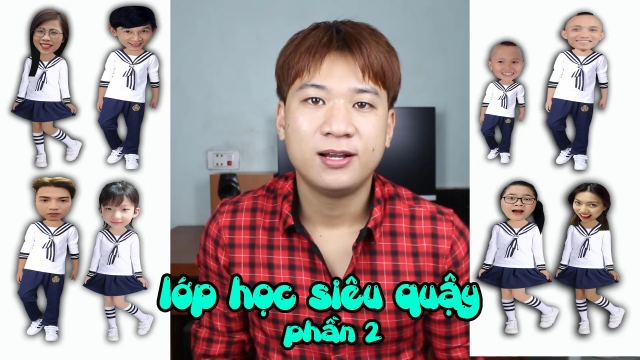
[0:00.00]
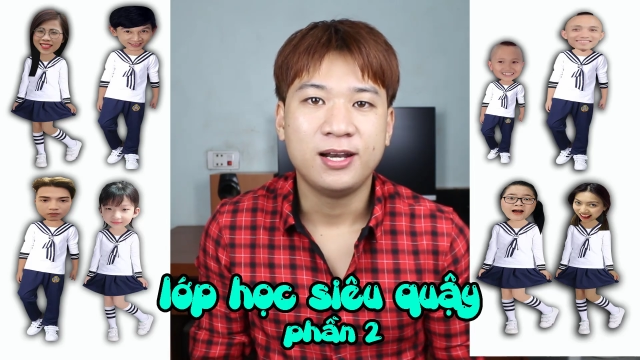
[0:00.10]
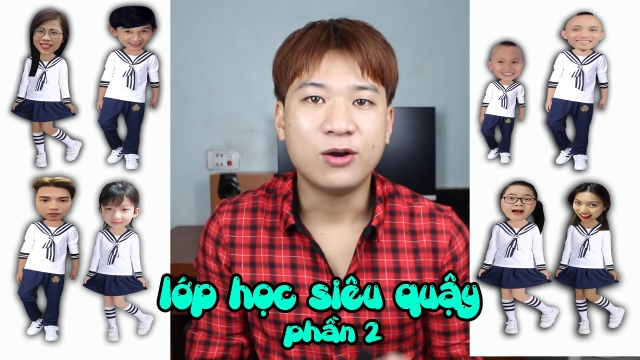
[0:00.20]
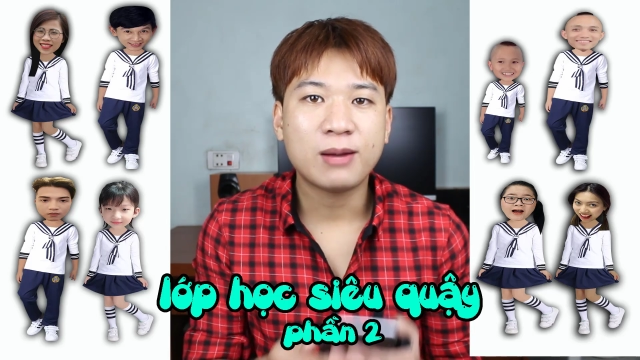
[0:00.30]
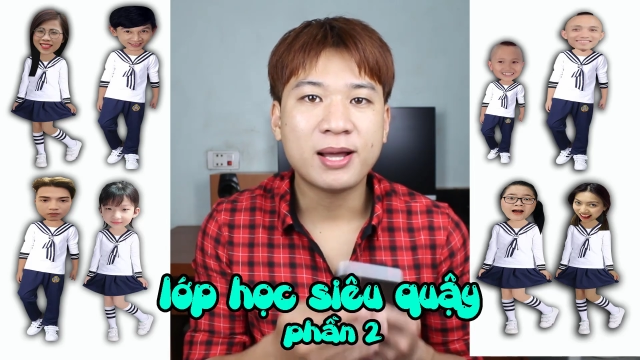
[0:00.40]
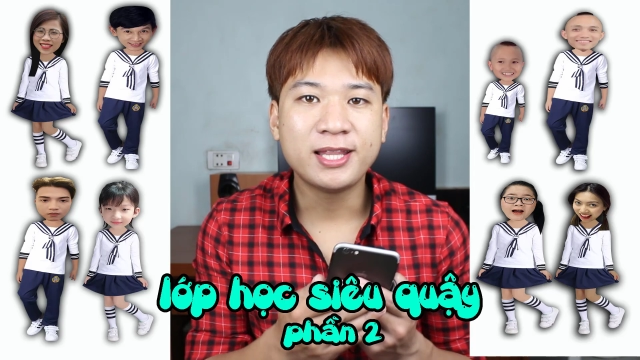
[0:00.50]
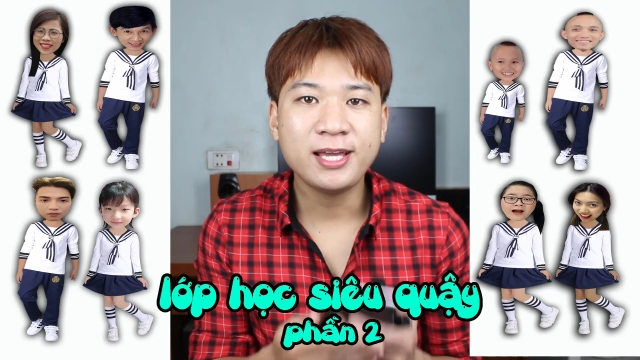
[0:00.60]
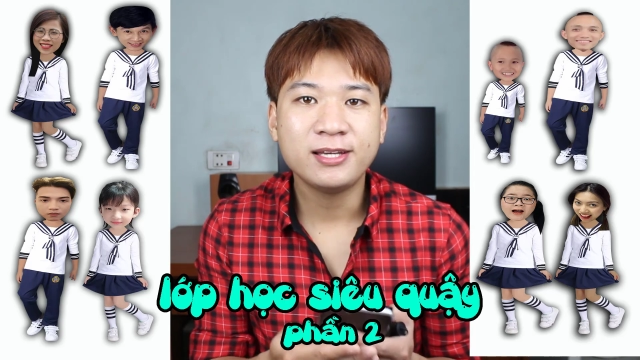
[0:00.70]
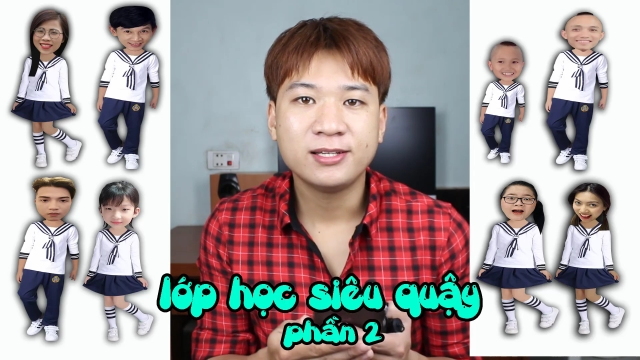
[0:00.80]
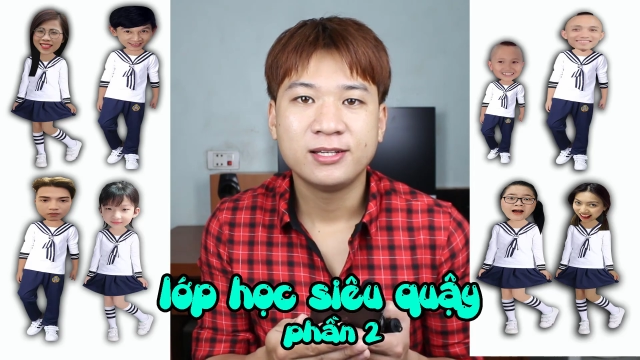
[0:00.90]
Nếu các bạn
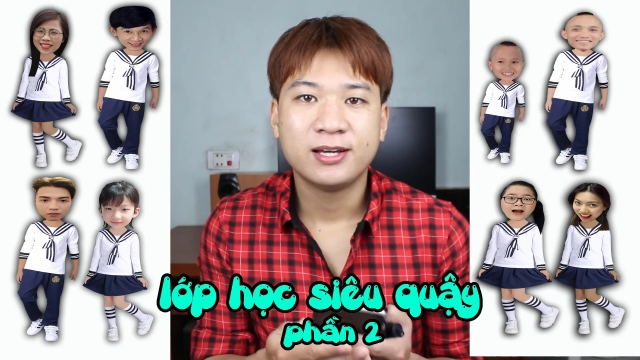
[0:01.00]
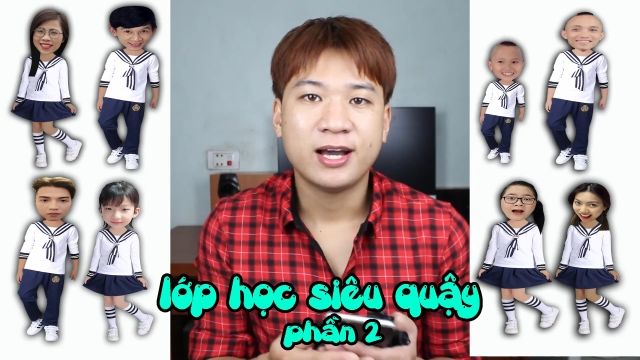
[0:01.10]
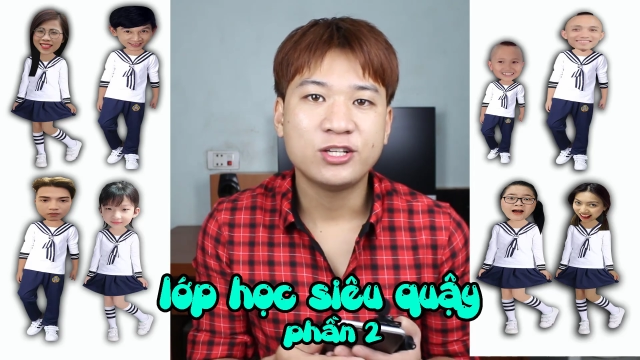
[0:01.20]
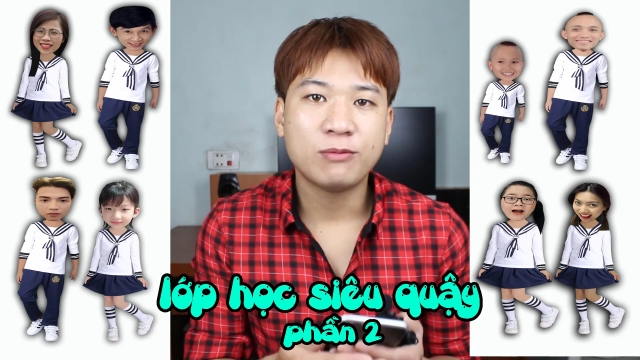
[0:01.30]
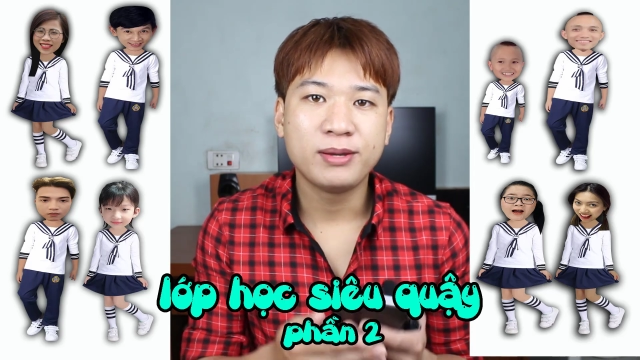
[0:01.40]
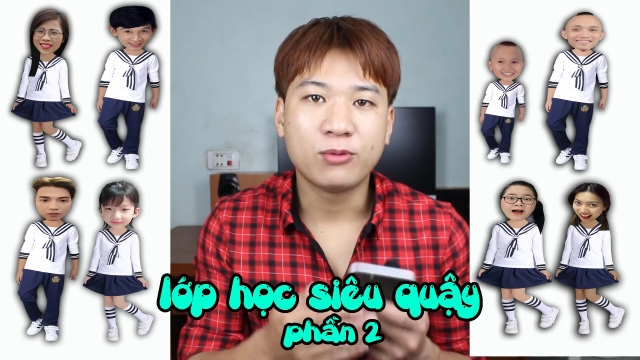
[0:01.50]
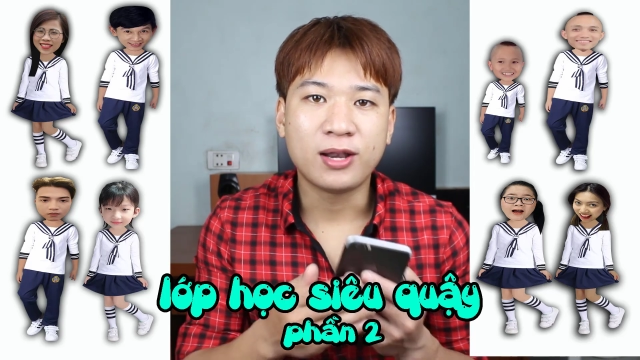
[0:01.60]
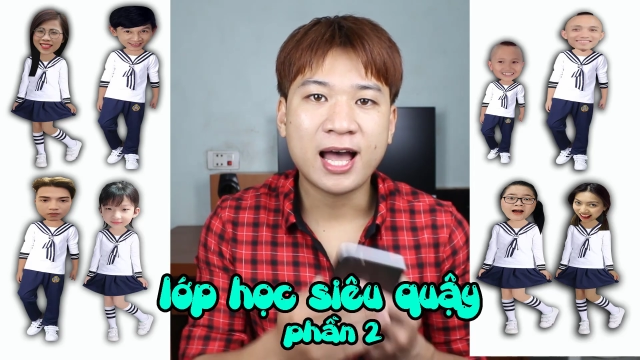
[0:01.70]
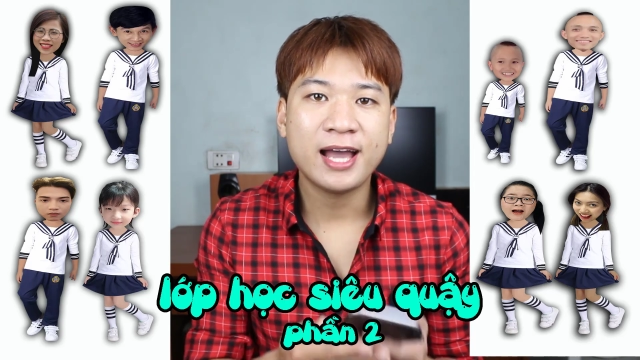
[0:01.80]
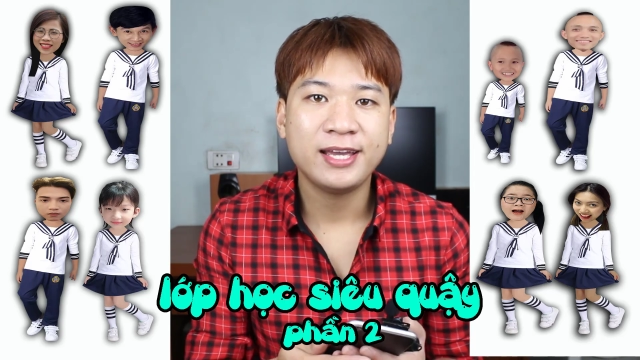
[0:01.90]
thích, hãy cho mình một
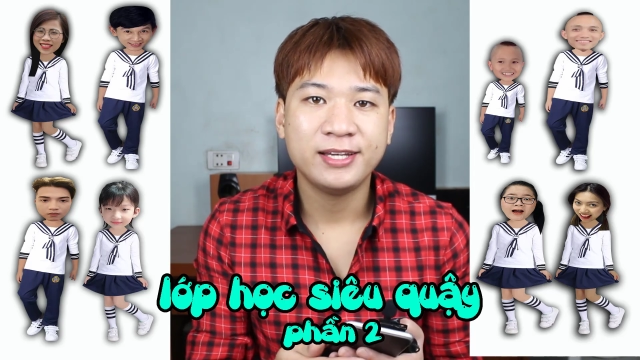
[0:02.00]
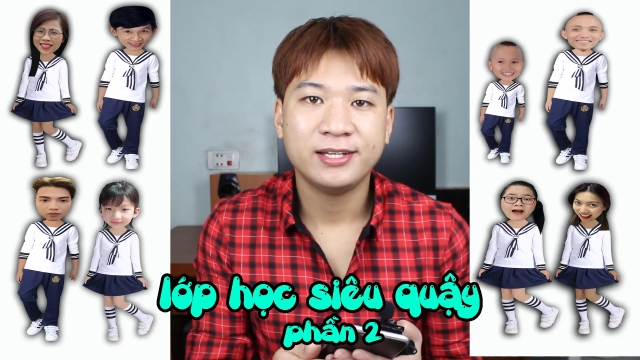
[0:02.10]
like,